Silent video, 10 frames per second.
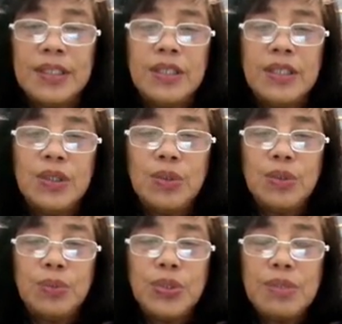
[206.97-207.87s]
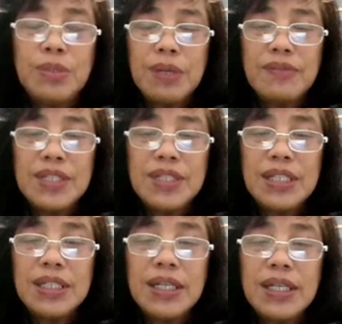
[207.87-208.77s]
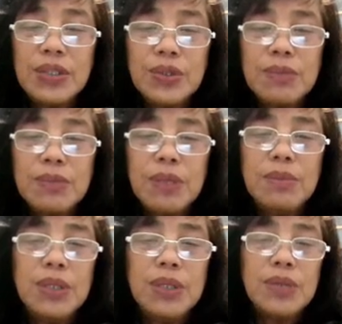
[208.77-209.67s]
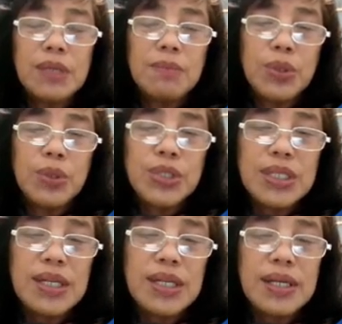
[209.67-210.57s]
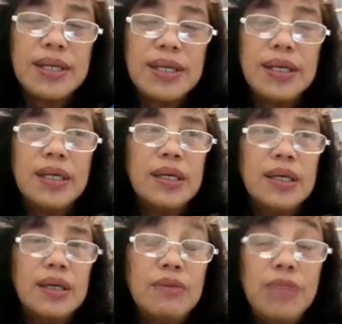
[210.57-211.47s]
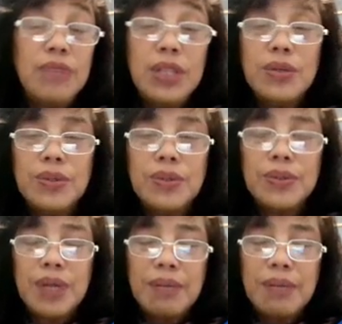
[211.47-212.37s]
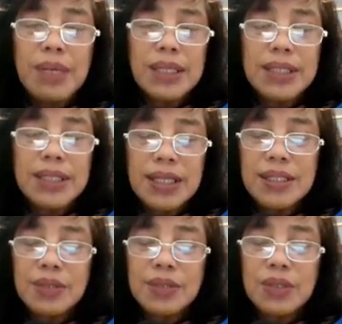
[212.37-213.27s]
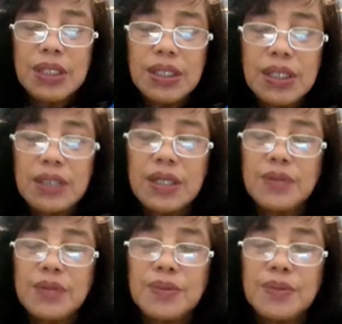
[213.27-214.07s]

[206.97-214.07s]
Doon po sa mga facilitator, maybe you can pause the video no, habang sinasagot nila yung tanong.